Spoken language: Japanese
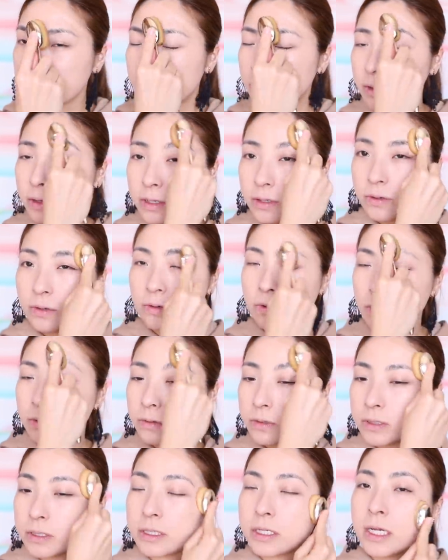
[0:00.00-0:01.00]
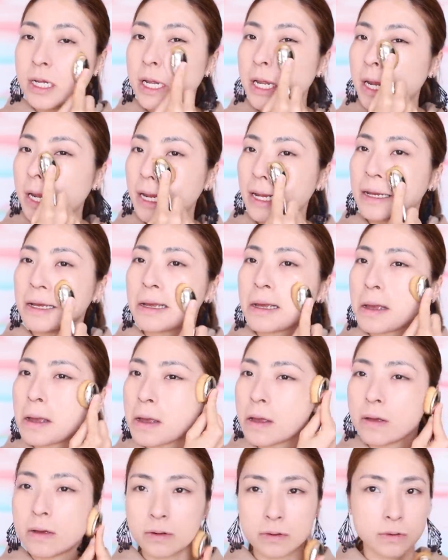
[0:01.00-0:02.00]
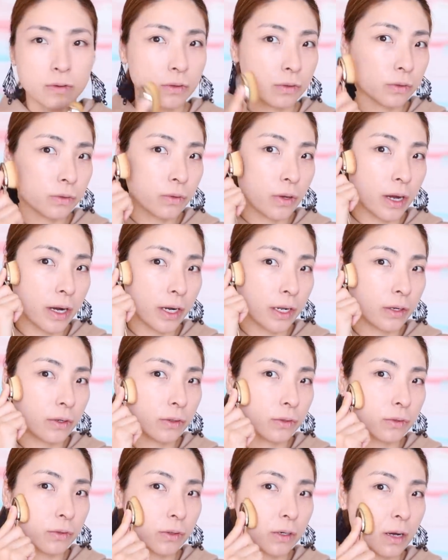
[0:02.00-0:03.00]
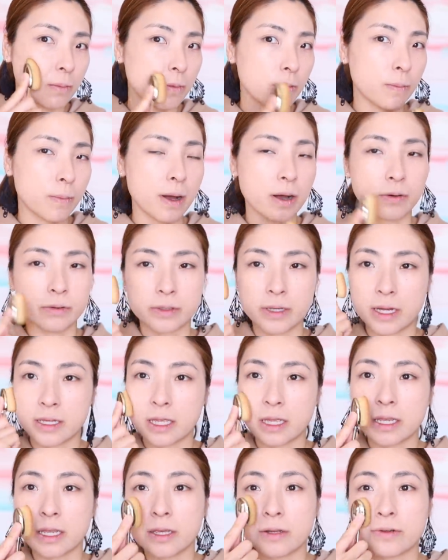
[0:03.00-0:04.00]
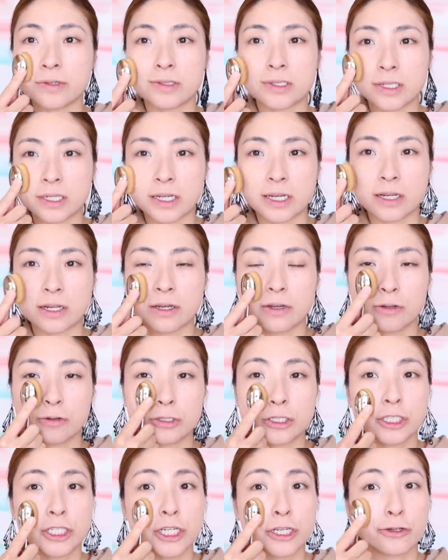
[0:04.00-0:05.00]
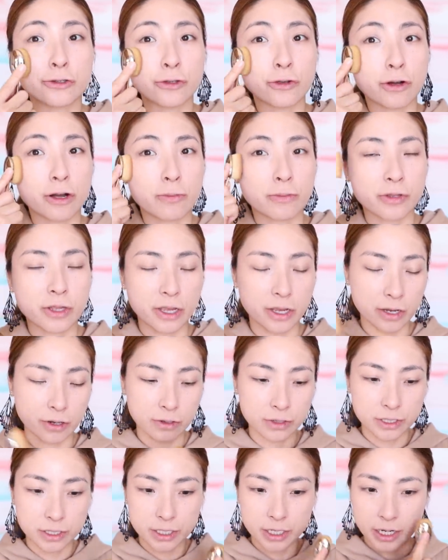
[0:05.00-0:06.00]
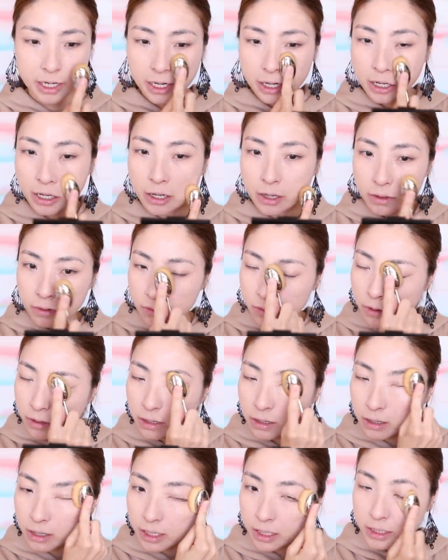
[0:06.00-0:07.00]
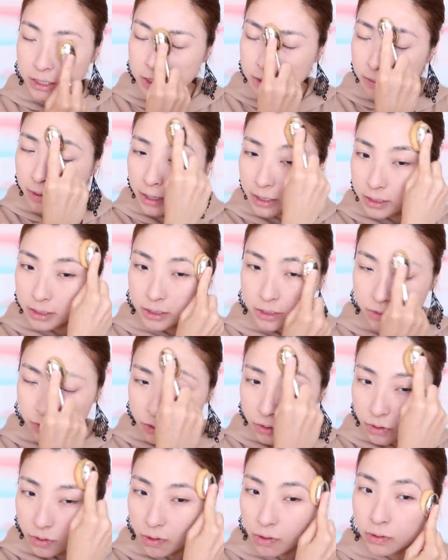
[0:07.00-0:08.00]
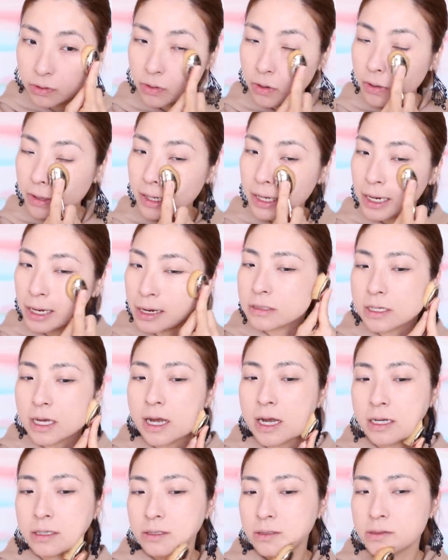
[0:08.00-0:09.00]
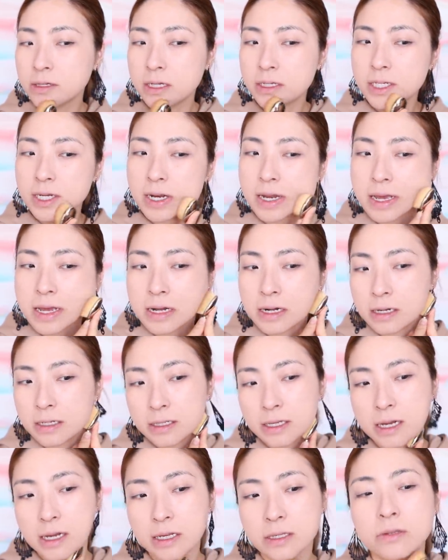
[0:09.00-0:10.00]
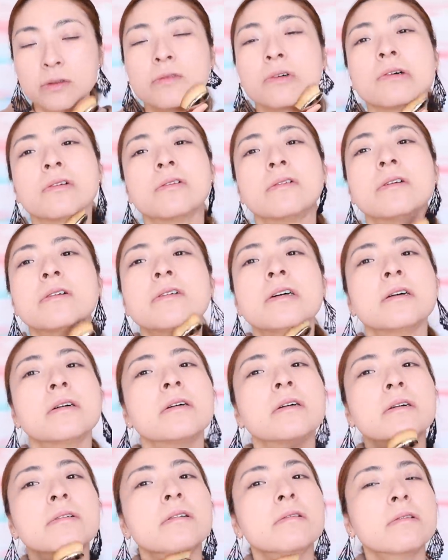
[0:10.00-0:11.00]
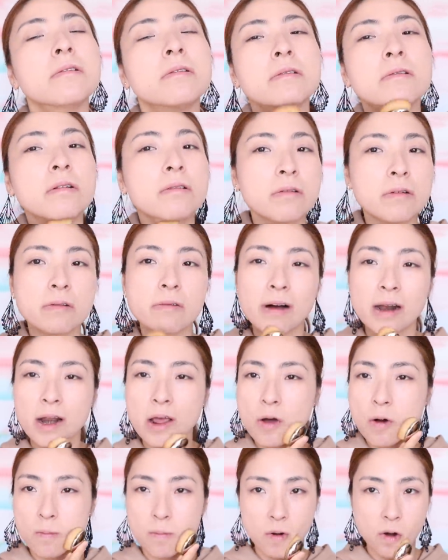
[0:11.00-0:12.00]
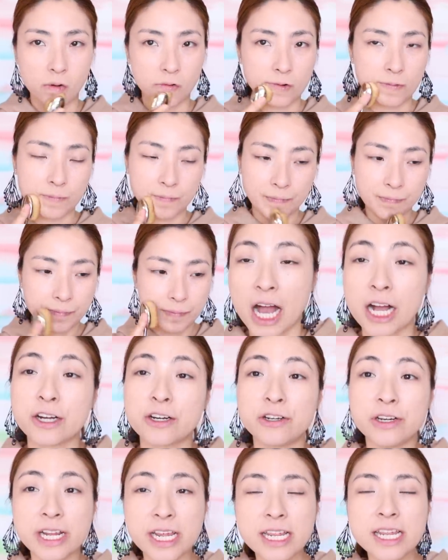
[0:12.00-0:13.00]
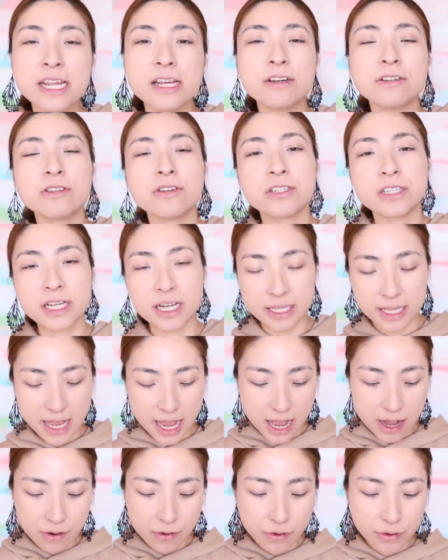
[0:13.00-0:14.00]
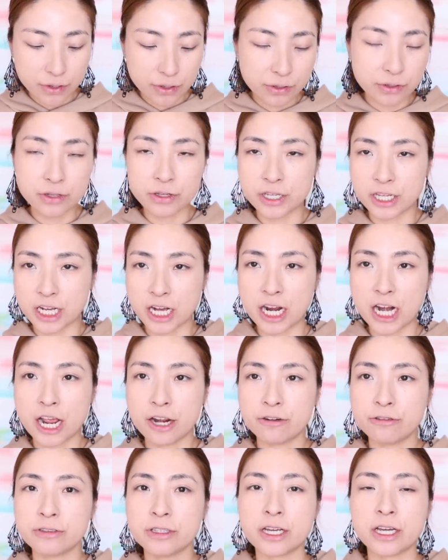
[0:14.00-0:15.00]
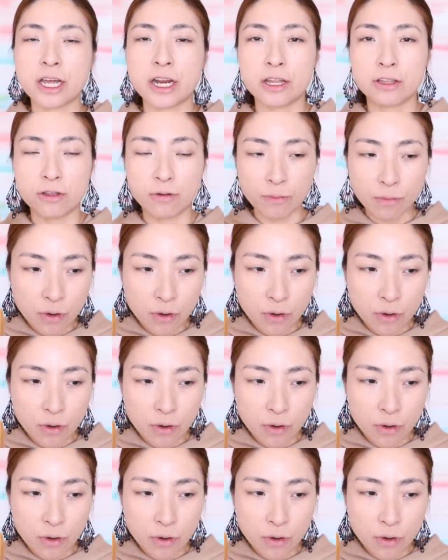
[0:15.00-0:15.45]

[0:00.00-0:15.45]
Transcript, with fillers: 行き届くしコントアリングとかもパウダーできるしチークとかもできるしこれが一番ちょうどいいサイズなんじゃないかなと我思うあクリーニングの仕方をよく聞かれるんだけれど